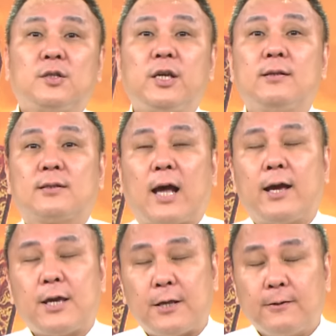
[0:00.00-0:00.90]
建
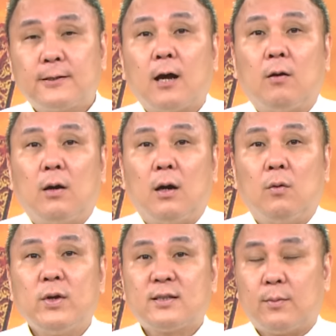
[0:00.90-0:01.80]
材营造，
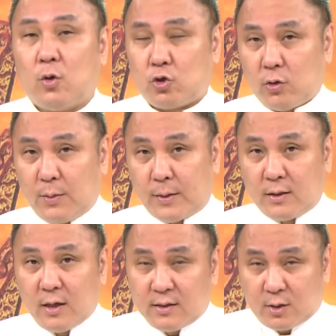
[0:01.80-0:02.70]
哈，为什么我说你
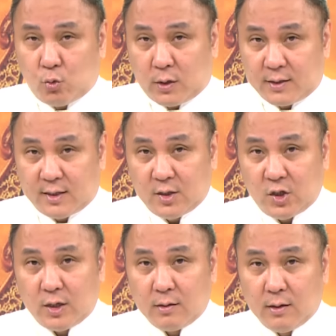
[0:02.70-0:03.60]
们电子股的资
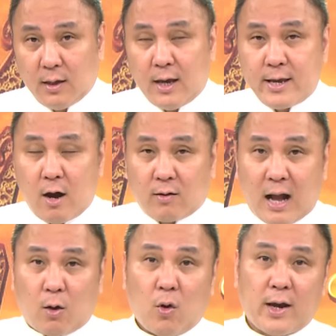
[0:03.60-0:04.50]
金要
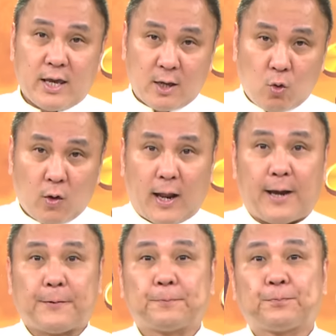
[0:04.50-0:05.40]
赶快移过
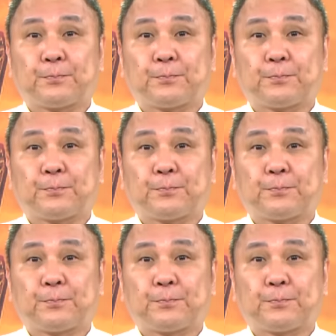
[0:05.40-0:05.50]
来？